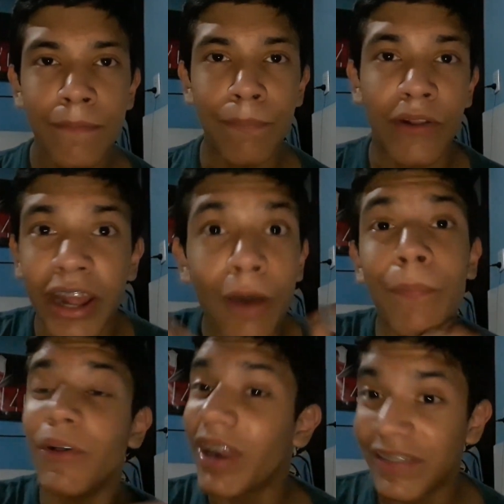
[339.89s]
Porque no
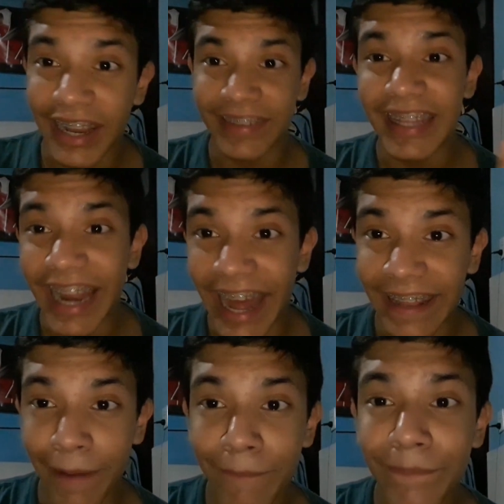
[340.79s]
puedo crecer así de la nada.
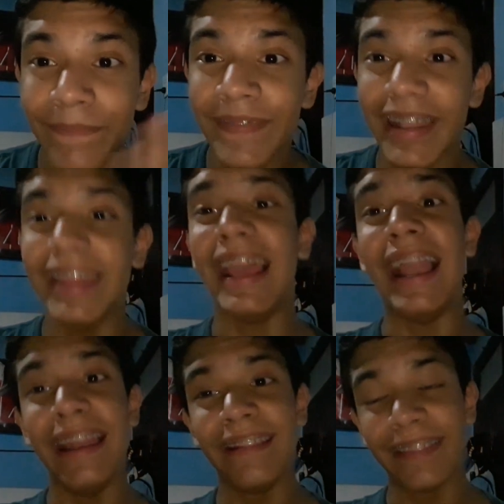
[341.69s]
Y
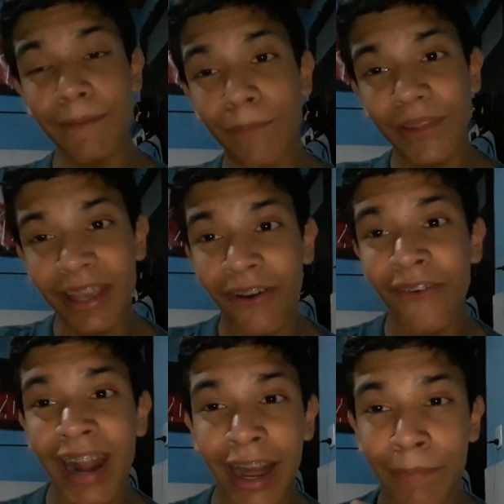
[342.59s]
el tipo dijo
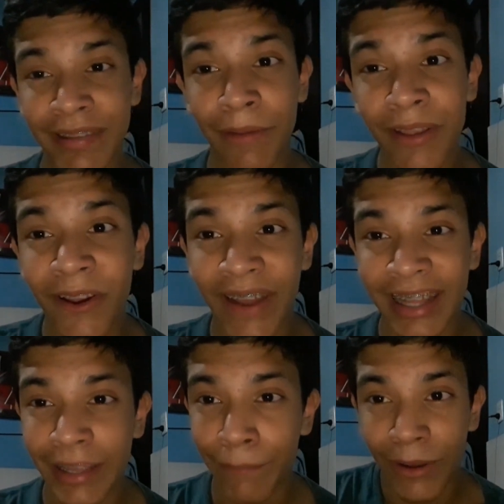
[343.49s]
una respuesta muy
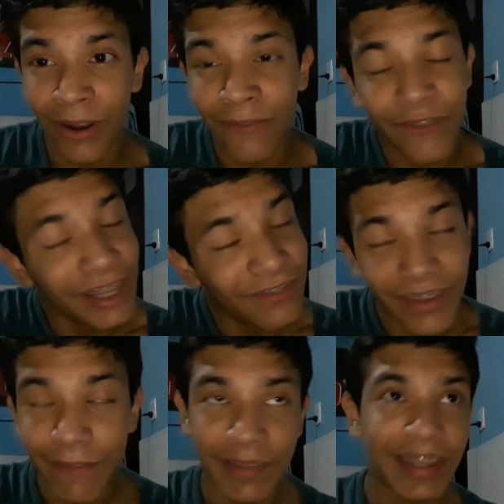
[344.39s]
coherente, pero el
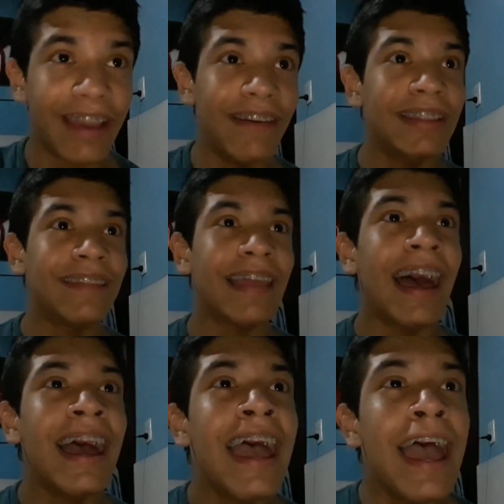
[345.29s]
Freezer básicamente está
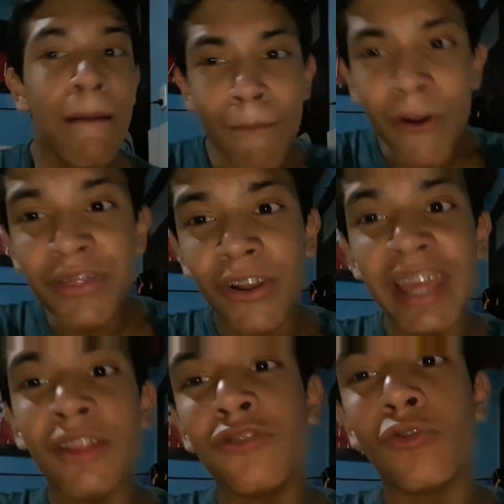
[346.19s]
muy
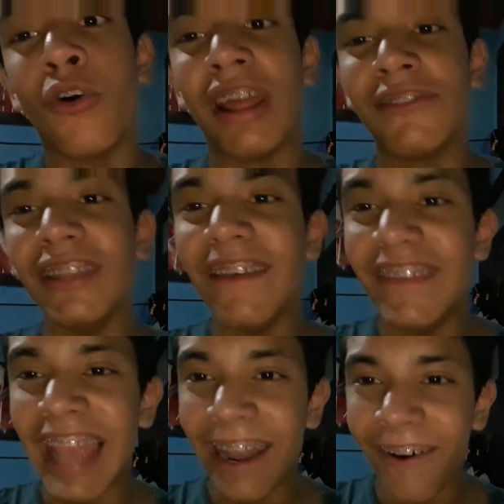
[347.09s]
dolido en su corazón de
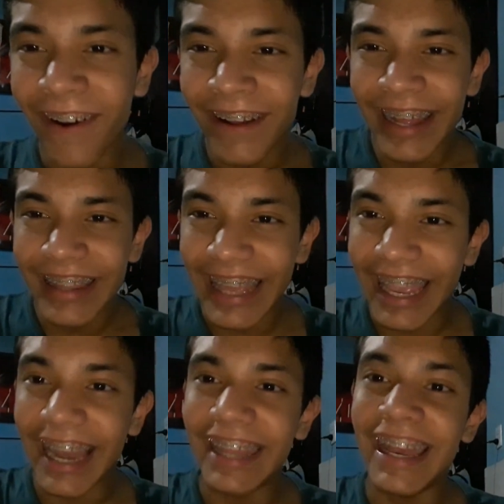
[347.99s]
villano de
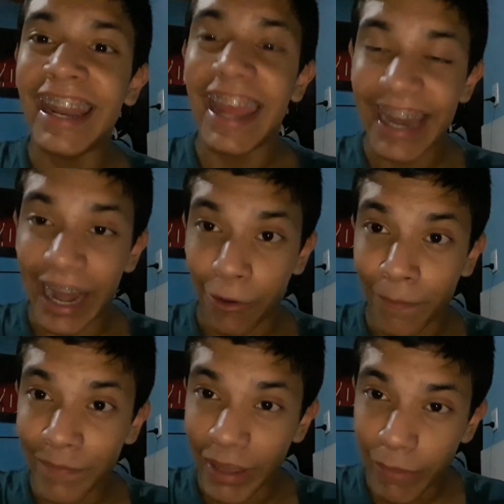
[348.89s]
que le digan enano.
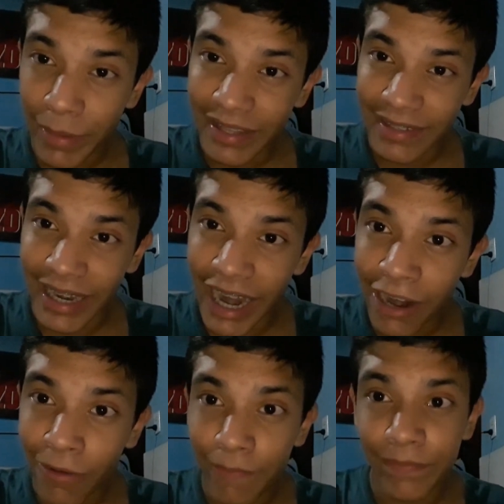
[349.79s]
A mí me dicen
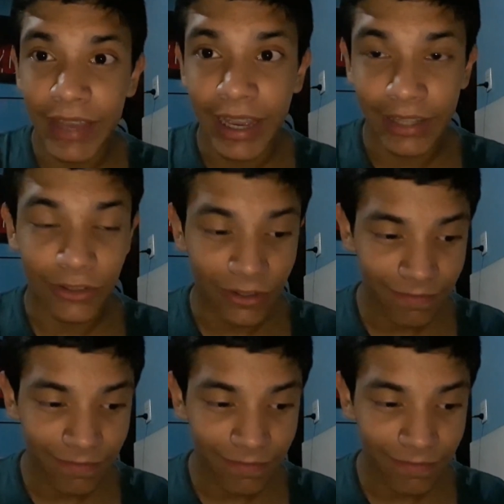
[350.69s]
enano y acá estoy.